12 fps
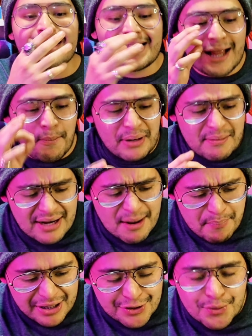en la primera
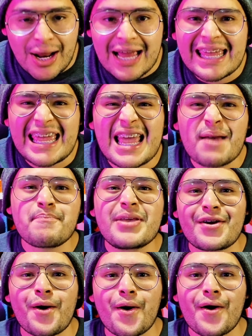apertura. ¡Qué
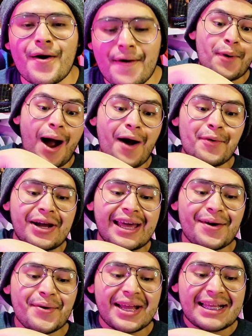épico! ¡Wow!
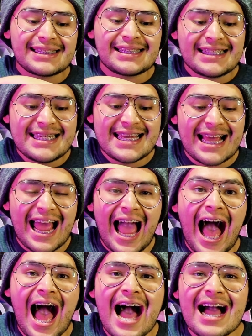Creo que sí.
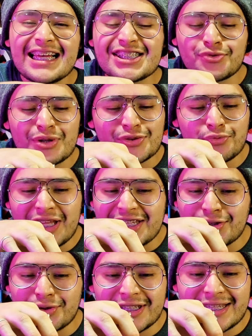¡Ah, esto es un
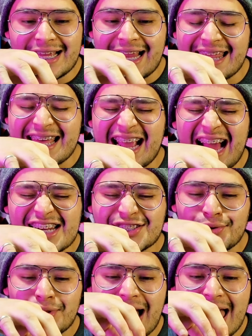hecho! Tienen que dejar
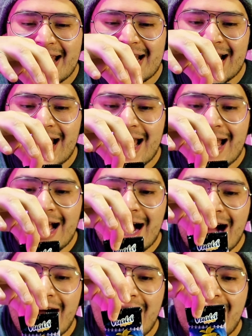su like.
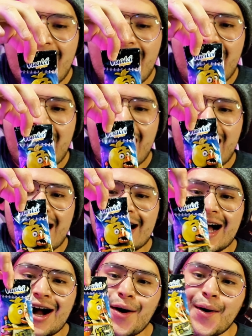
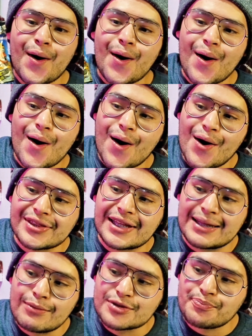¡Ah! Oh,
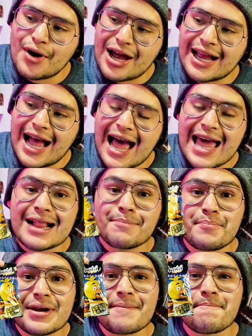tenemos por acá
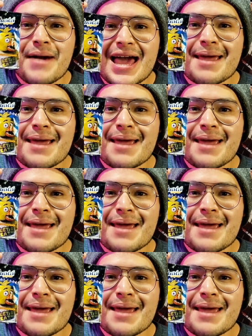el primer